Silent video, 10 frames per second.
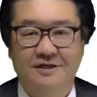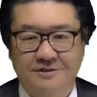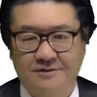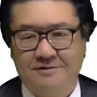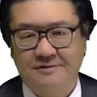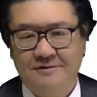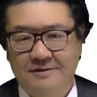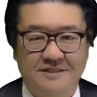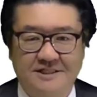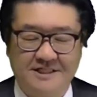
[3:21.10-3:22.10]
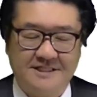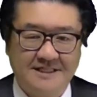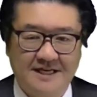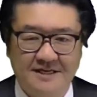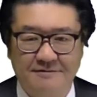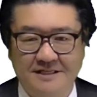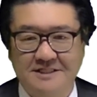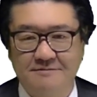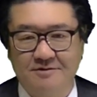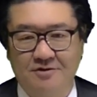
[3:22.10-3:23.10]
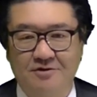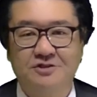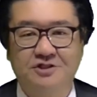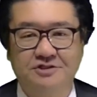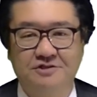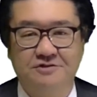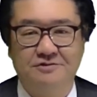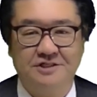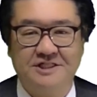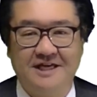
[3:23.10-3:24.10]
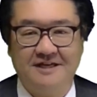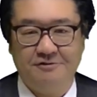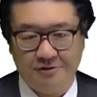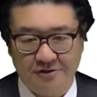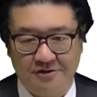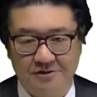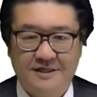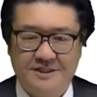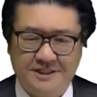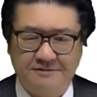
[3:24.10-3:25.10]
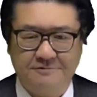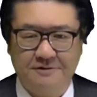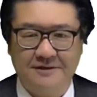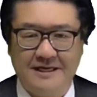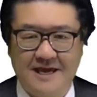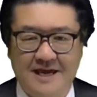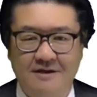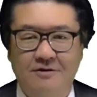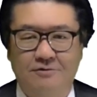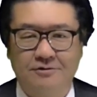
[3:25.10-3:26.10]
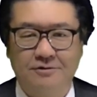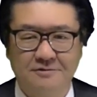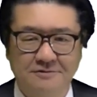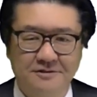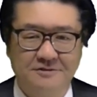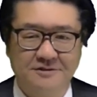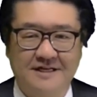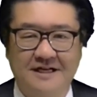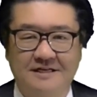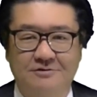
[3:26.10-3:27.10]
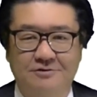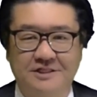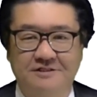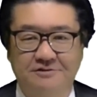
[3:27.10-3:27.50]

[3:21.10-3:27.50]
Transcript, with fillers: そう実際に私も授業をしていると私服とはいえ驚くような格好をして